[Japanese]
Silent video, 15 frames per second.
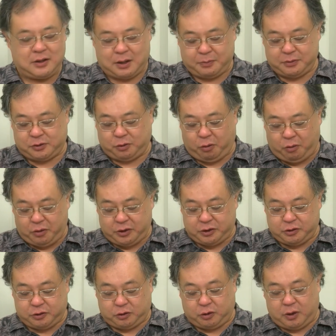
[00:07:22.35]
多分そうい
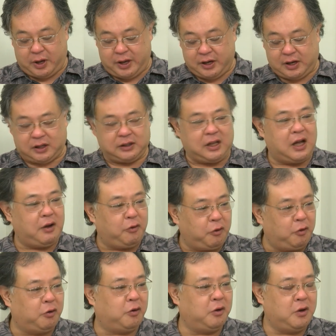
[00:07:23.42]
う捉え方
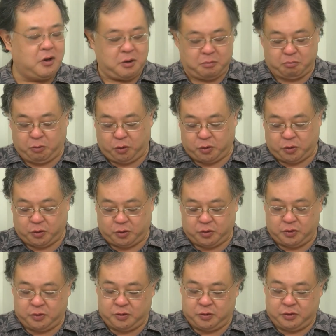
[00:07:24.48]
を
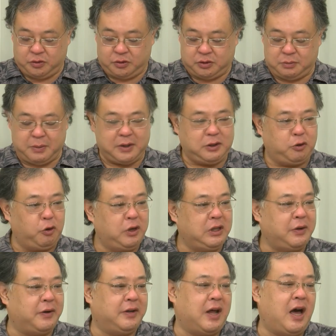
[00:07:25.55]
もうすべき
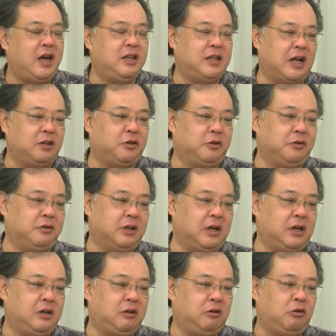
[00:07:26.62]
時ではないなというよう
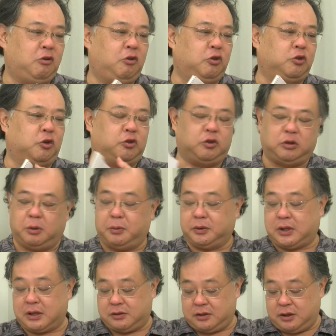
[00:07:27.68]
なことをちょっと
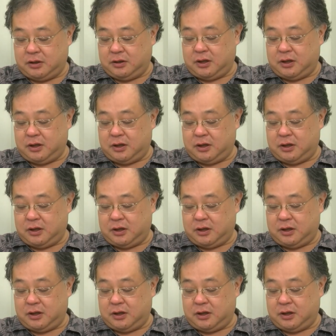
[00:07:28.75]
思ったんですね。